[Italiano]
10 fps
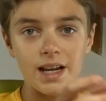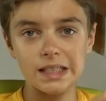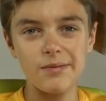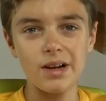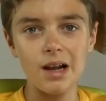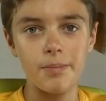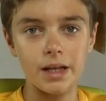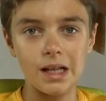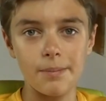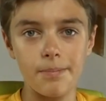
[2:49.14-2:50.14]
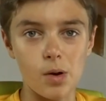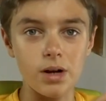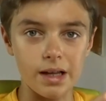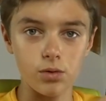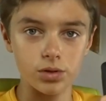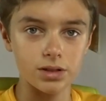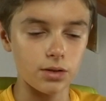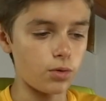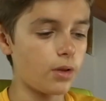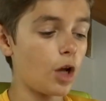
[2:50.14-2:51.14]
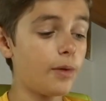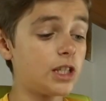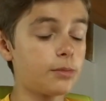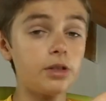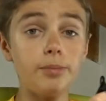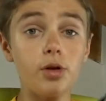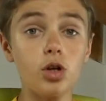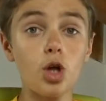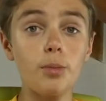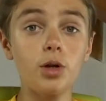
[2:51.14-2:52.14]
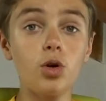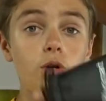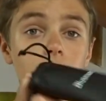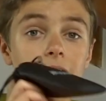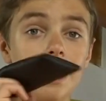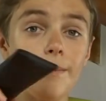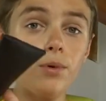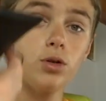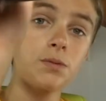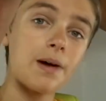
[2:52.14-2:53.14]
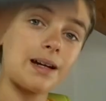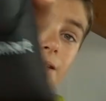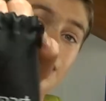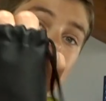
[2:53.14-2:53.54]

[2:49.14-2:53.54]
vedere se ne vale la pena per quel che costano. Cominciamo dal più economico, il Blue Smart